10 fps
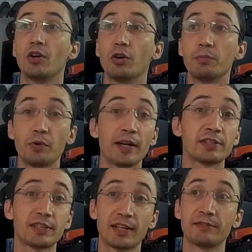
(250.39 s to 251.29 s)
o può
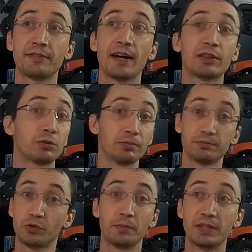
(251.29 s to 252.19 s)
essere il fatto,
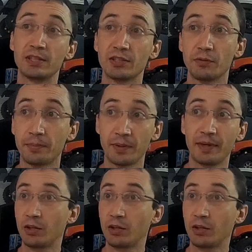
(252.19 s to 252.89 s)
come dicevo prima,